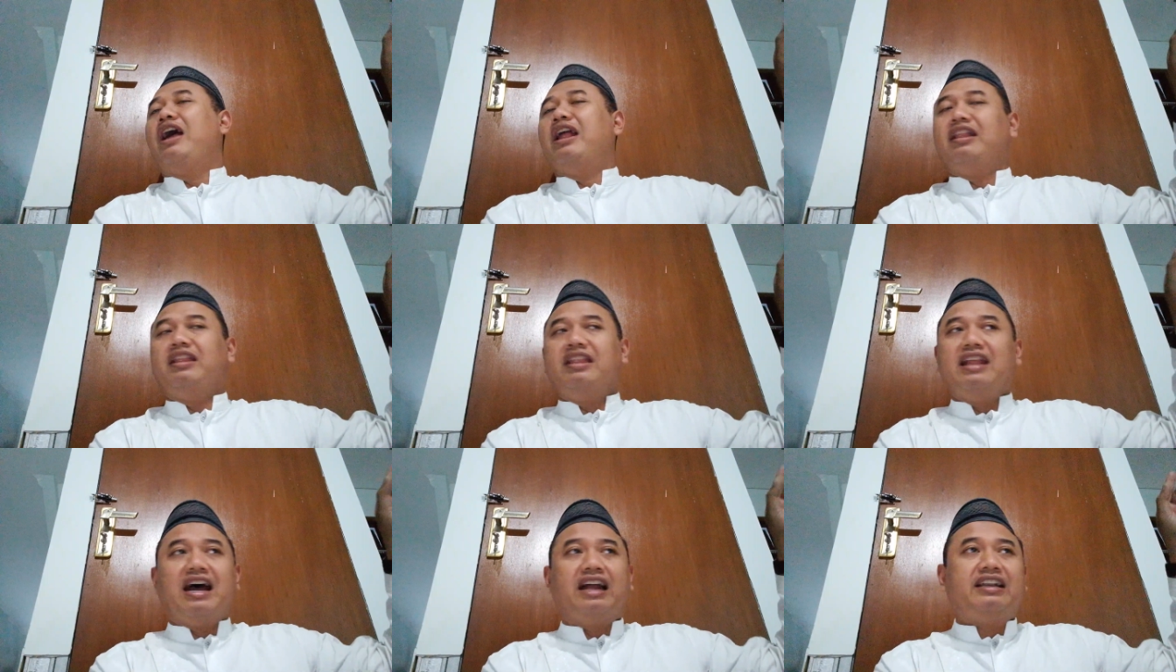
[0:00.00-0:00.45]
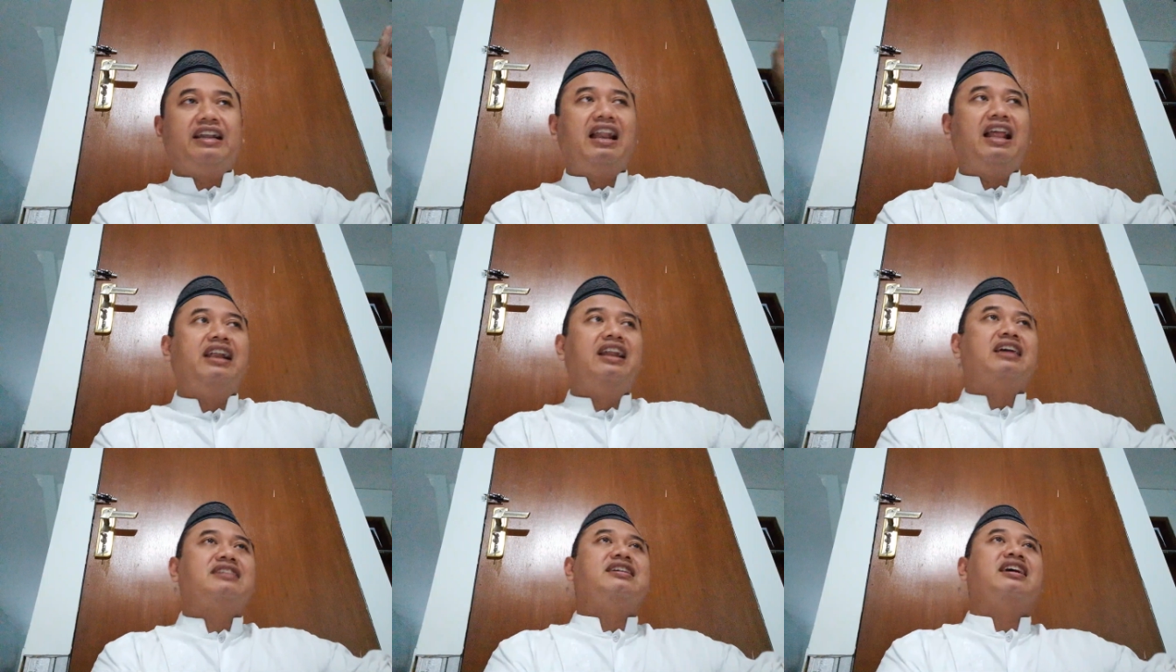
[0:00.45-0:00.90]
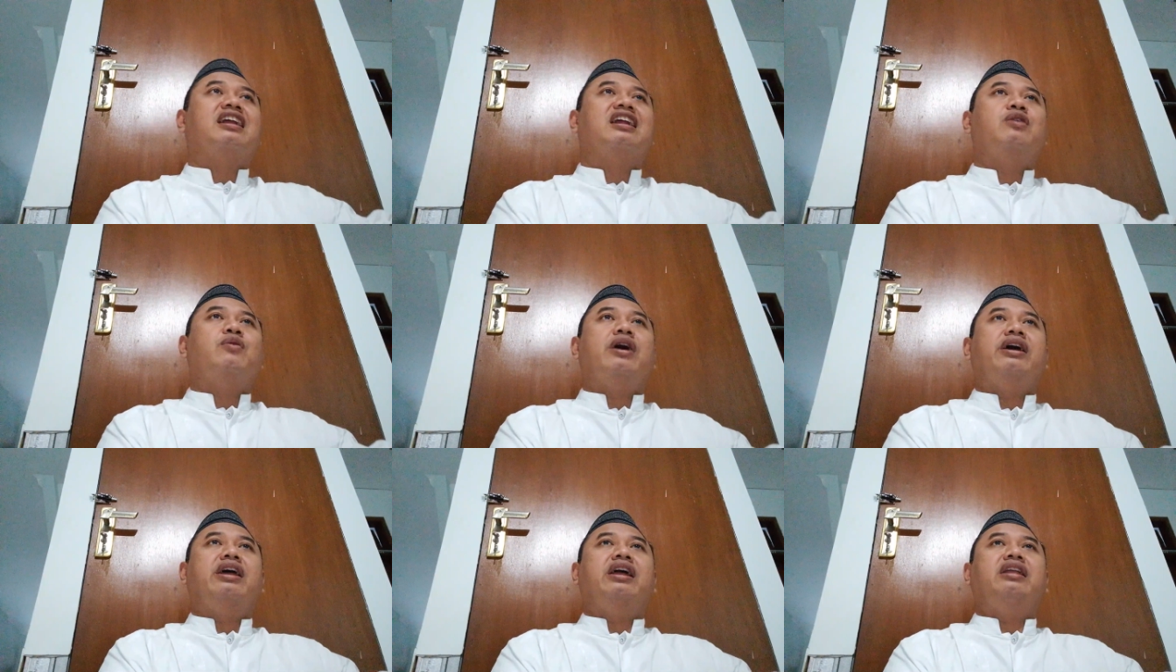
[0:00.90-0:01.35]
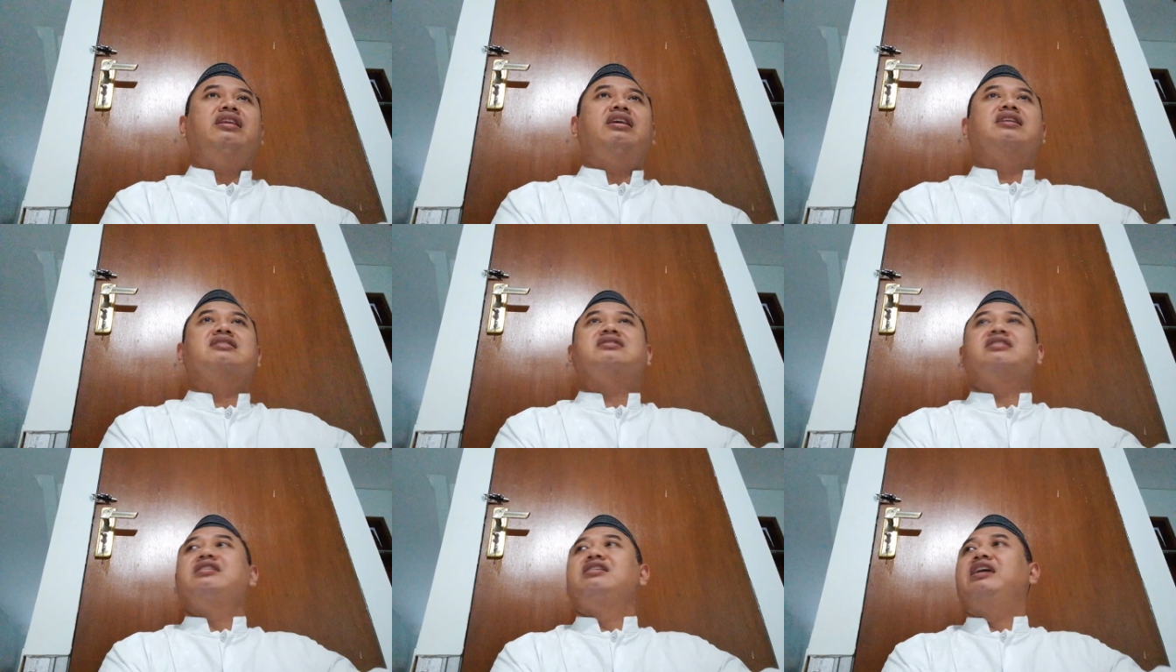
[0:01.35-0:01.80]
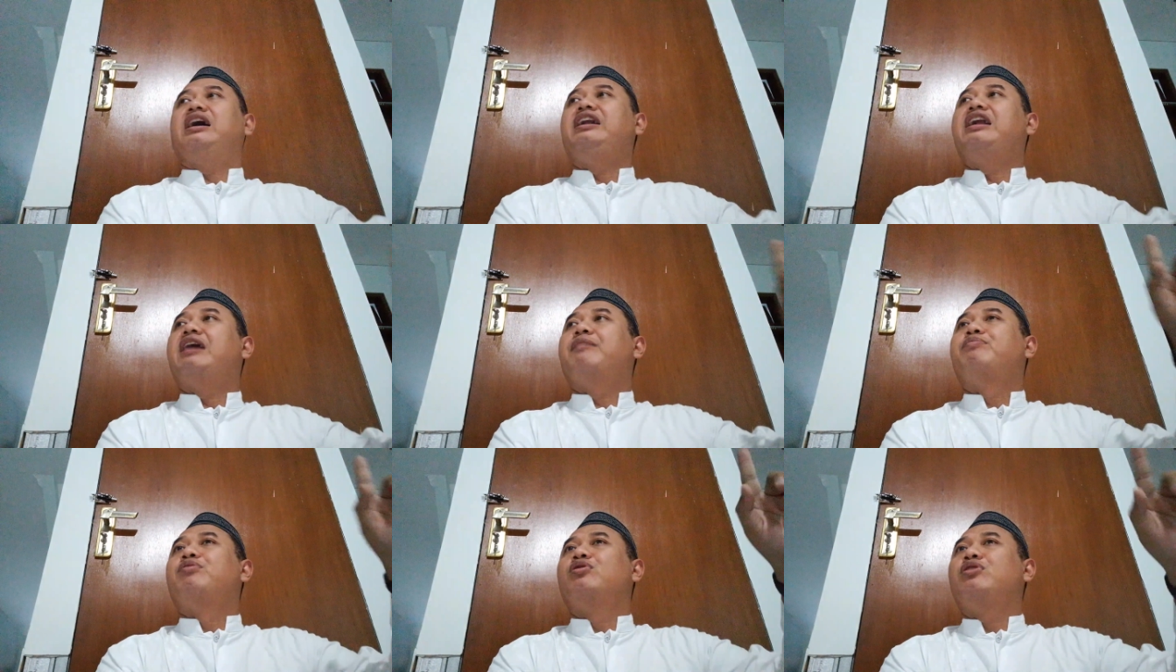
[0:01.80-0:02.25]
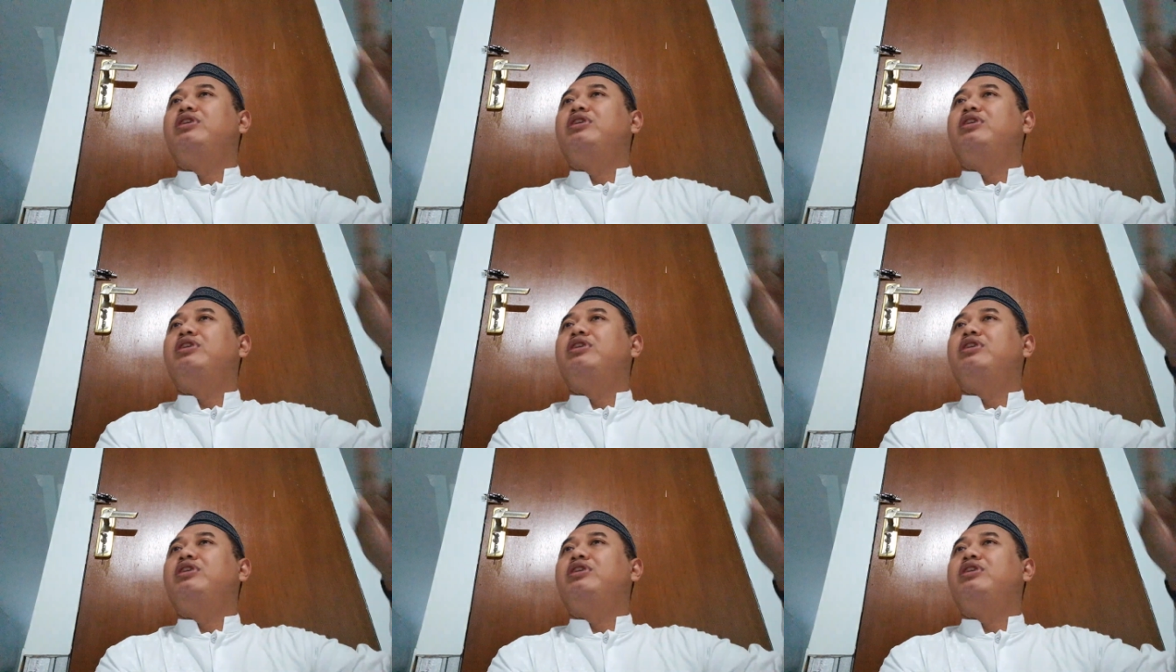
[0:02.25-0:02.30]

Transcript: tidak ada landasan riwayatnya, sehingga tidak boleh.